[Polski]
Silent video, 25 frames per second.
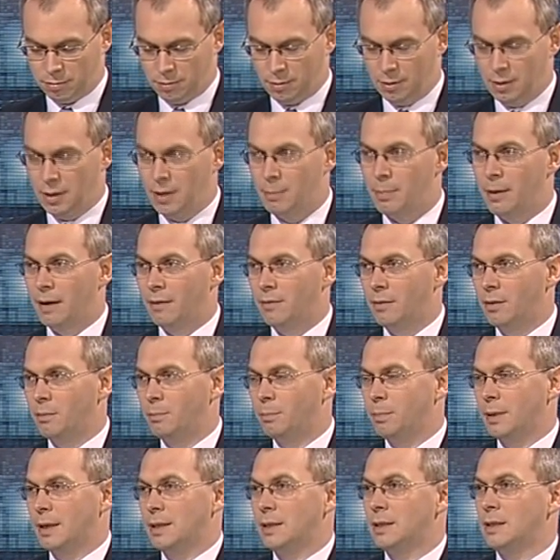
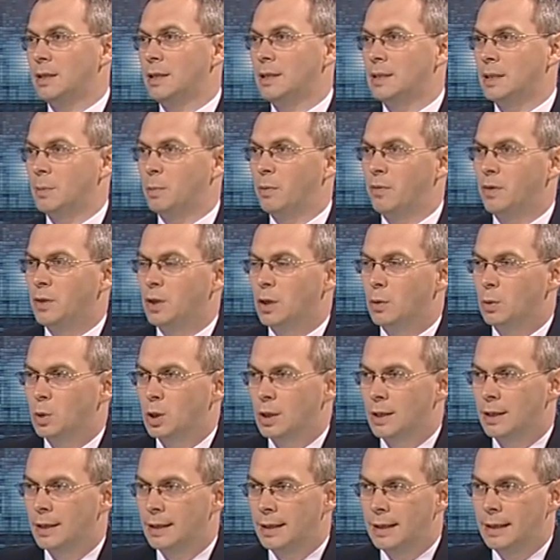niebawem. Prezydent zapowiedział,
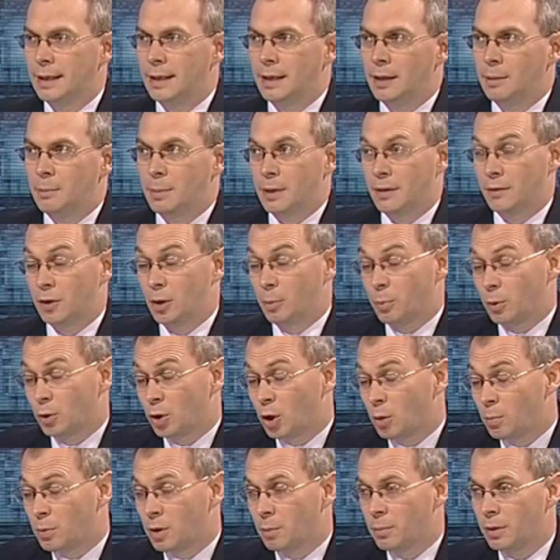że
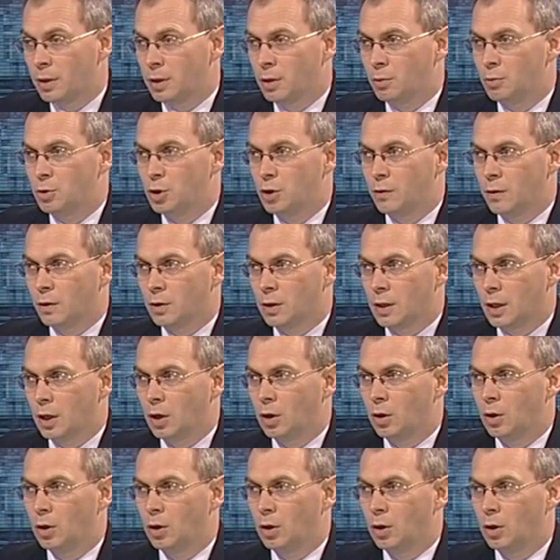prawdopodobnie będą 9